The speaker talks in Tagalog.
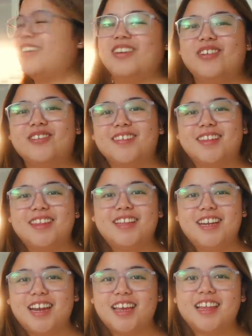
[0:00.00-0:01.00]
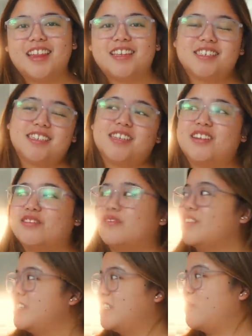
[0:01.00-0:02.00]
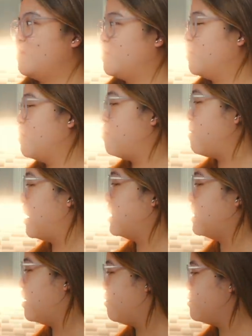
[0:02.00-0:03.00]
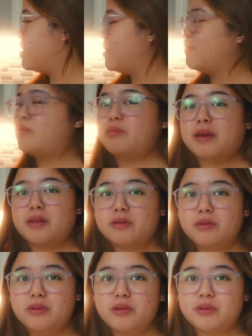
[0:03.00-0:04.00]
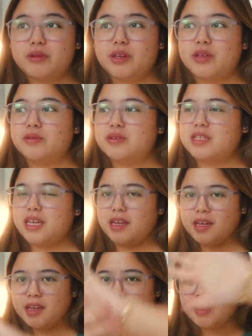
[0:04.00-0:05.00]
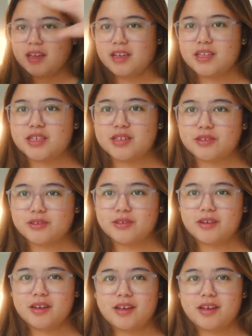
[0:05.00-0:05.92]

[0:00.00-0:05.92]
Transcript: you know the drill. This isn't the first time na mapapakita ko sa inyo kung paano ko lulutuin yung steak. So,